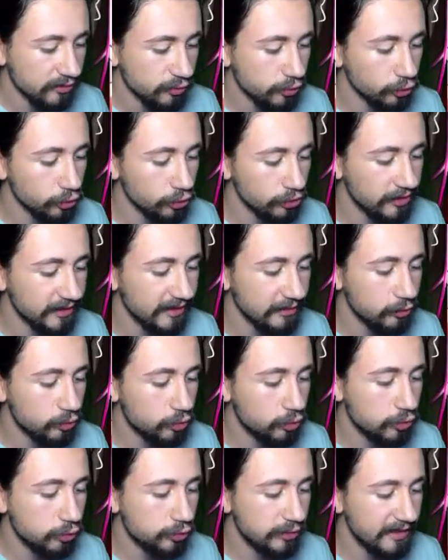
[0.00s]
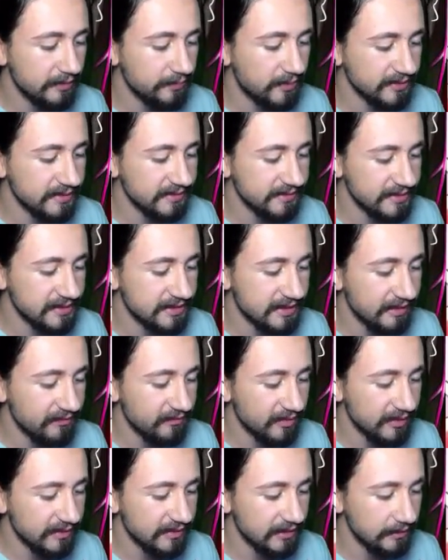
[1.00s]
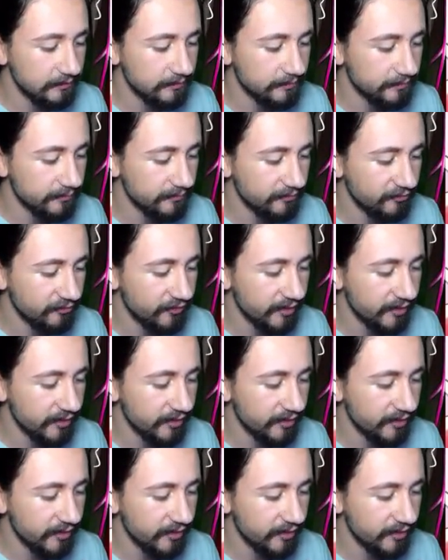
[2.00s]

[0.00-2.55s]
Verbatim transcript: Son olarak kuzey batıdaki eve gidelim